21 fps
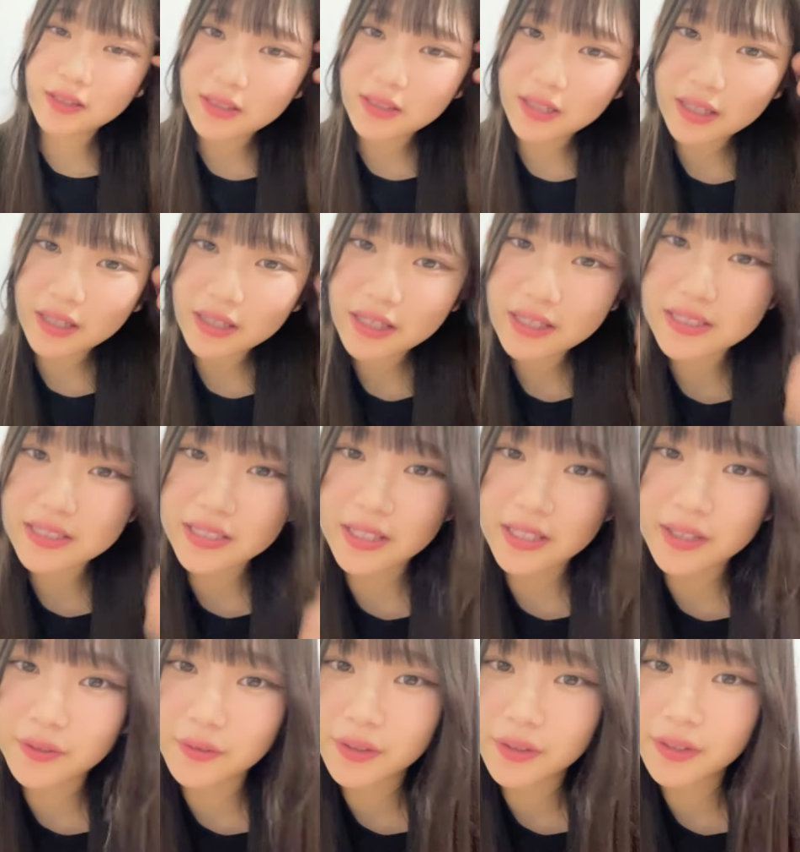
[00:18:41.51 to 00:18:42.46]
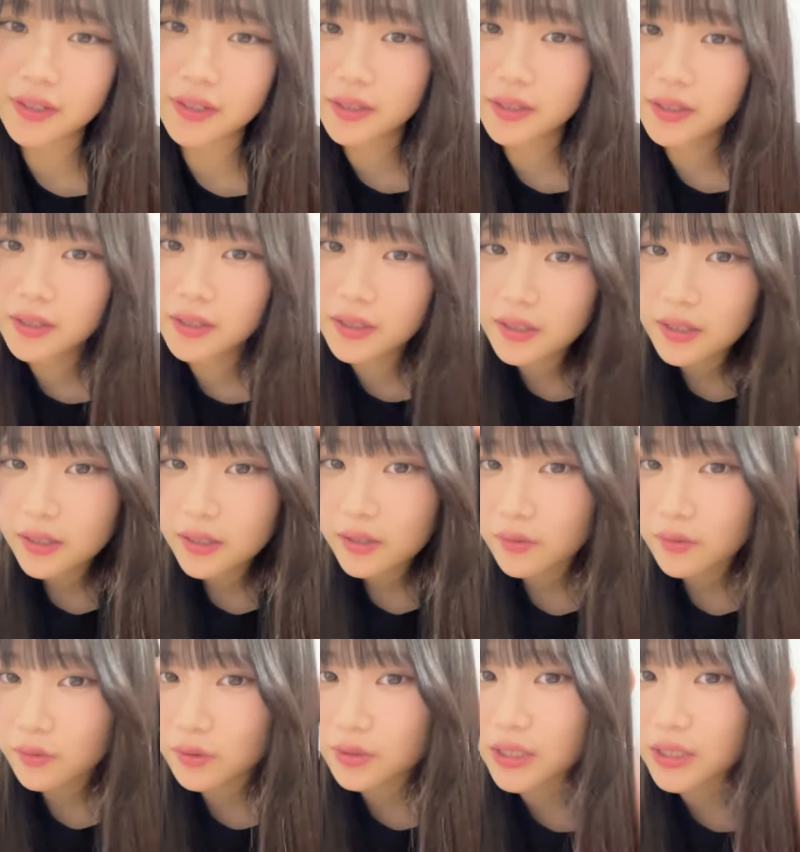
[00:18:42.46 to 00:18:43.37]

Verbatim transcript: 何年生?」って言われて「高